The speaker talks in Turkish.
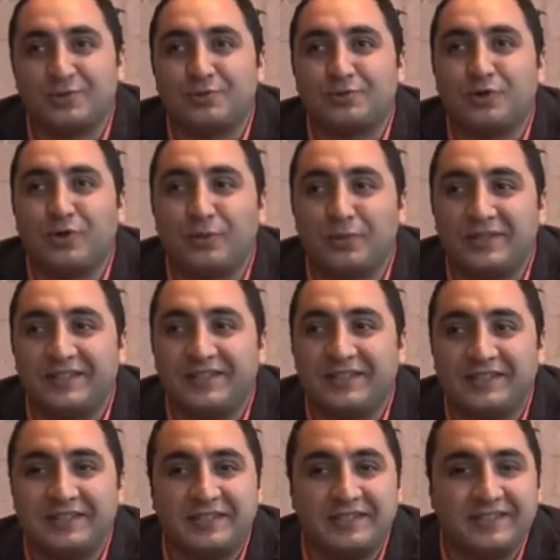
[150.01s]
Çünkü
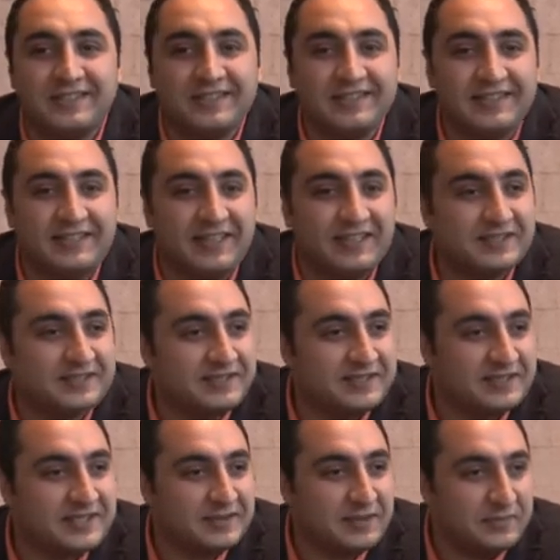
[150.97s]
komedi
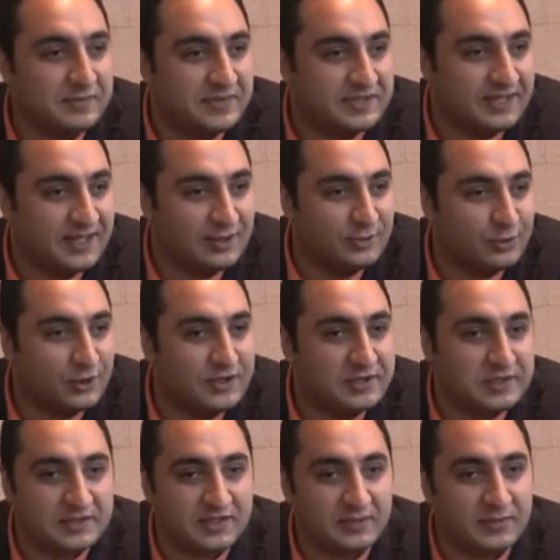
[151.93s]
yazdığın zaman, mizahla
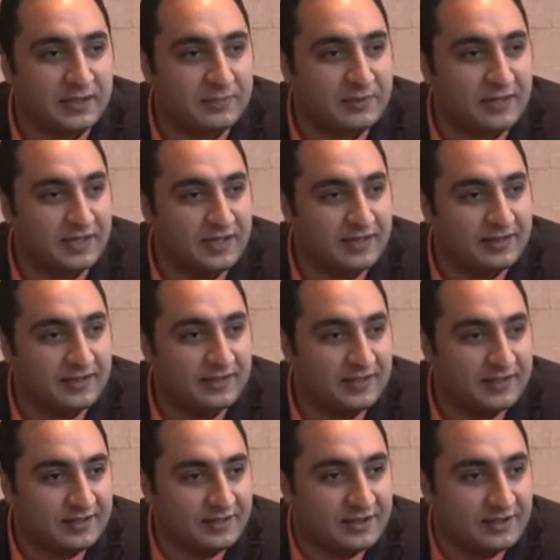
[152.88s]
uğraştığın zaman hep
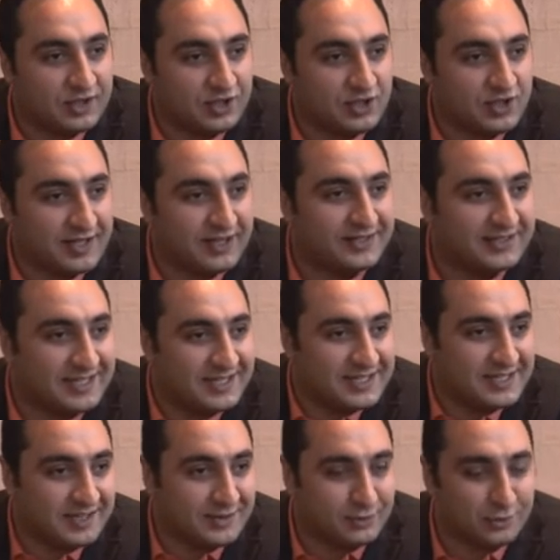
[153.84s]
genelde şakalı
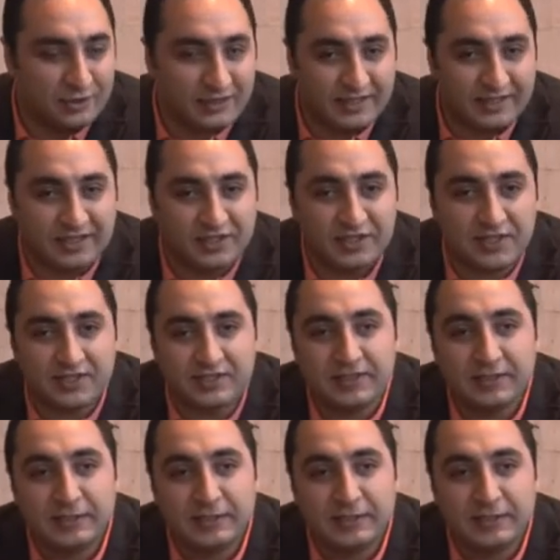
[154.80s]
geçer, gülerek geçer.